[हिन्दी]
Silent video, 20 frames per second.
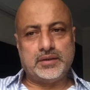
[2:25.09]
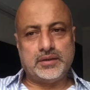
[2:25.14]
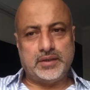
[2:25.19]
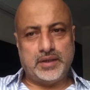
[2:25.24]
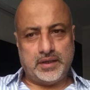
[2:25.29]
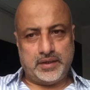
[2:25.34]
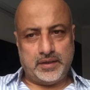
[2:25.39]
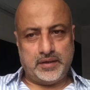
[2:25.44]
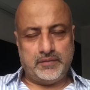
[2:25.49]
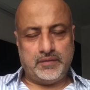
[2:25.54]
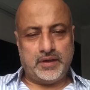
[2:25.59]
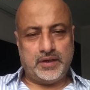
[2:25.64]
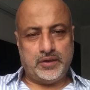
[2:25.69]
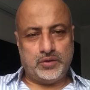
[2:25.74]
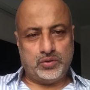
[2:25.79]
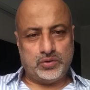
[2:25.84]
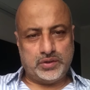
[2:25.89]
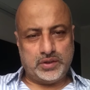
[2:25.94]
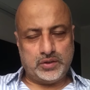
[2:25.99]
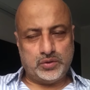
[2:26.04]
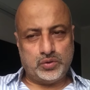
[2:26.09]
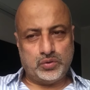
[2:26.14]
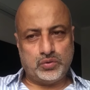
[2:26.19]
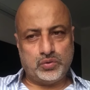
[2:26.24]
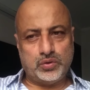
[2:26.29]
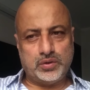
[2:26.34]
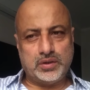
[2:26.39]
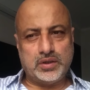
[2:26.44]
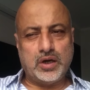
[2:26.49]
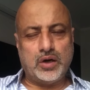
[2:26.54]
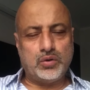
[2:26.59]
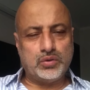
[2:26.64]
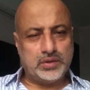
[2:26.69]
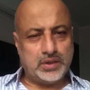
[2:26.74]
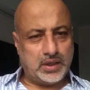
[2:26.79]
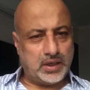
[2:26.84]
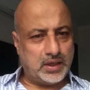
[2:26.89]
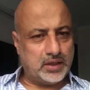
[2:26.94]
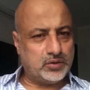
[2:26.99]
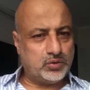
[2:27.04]
देखने वाले होते हैं तो कोई गांव
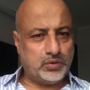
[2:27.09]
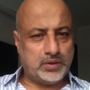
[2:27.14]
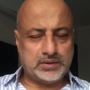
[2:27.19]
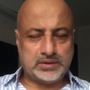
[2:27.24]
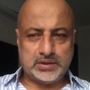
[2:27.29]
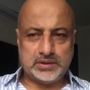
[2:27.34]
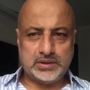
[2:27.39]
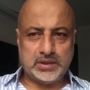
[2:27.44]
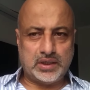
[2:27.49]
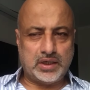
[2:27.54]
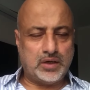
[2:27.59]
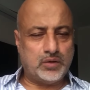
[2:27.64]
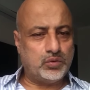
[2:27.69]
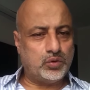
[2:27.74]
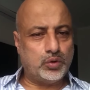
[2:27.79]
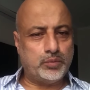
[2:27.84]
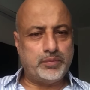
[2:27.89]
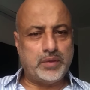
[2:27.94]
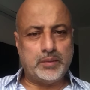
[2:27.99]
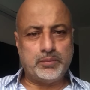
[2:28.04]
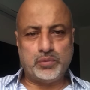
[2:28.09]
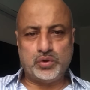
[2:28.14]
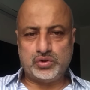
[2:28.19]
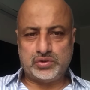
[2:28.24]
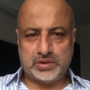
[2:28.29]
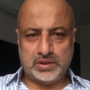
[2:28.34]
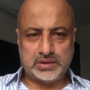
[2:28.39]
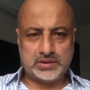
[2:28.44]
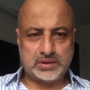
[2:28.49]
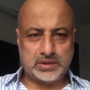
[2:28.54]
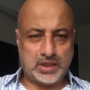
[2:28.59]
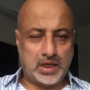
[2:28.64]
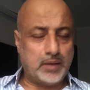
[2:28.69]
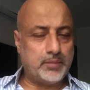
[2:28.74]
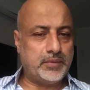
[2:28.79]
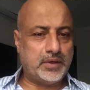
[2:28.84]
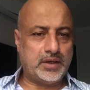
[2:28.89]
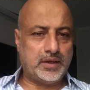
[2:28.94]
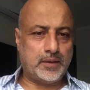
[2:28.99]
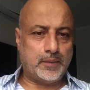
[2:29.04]
देहात कोई ऐसी जगह उनको बेम्बू स्टिक्स
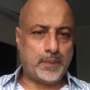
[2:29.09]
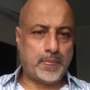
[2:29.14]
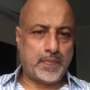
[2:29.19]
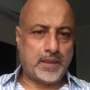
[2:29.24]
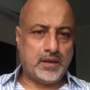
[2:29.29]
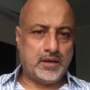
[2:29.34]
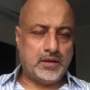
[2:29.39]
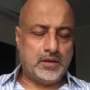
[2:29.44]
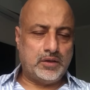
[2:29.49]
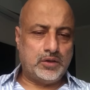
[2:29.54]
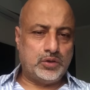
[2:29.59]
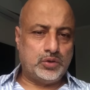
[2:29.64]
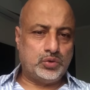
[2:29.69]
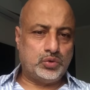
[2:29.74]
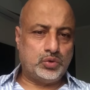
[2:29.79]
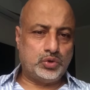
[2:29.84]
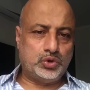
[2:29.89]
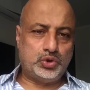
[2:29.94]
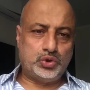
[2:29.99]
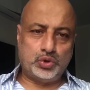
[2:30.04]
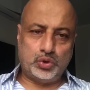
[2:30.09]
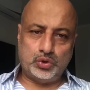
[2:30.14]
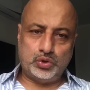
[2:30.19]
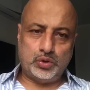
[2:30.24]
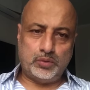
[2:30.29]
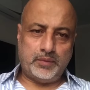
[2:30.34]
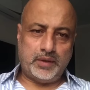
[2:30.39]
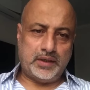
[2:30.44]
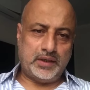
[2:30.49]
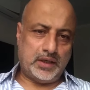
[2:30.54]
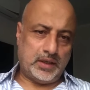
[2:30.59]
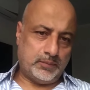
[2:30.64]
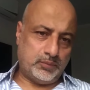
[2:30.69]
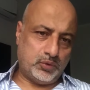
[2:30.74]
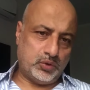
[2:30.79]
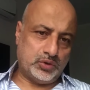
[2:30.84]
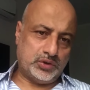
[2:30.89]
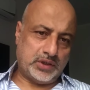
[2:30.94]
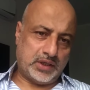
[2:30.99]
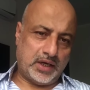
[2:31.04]
ना मिले तो जो जो मैंने
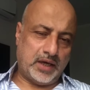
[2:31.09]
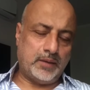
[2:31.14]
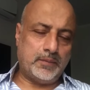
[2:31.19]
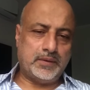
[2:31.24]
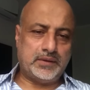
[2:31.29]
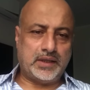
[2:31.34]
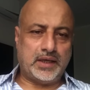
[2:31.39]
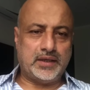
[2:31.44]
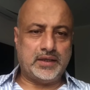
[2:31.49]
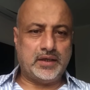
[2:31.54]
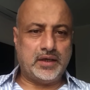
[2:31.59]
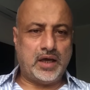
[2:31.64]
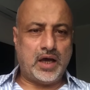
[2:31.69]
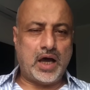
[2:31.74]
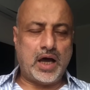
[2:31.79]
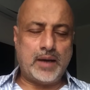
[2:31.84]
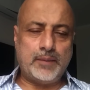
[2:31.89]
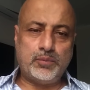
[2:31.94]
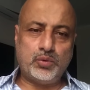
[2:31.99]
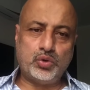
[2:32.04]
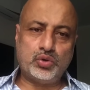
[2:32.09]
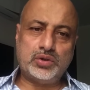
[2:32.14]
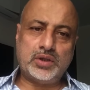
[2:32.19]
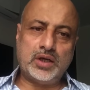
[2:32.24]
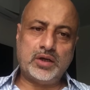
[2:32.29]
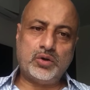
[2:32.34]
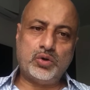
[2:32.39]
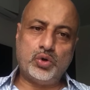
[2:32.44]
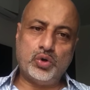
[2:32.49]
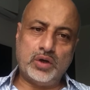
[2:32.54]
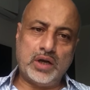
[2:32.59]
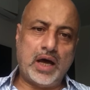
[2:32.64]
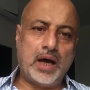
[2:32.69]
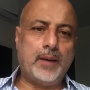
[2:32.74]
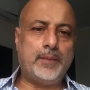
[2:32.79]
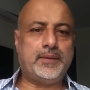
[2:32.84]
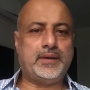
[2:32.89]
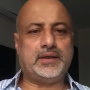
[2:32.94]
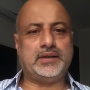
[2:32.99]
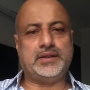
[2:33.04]
आपको जगहें बताई हैं आप उधर
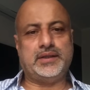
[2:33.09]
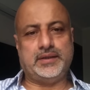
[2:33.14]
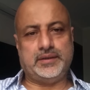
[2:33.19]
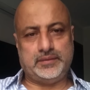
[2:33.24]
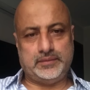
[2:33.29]
गुलाब रख दें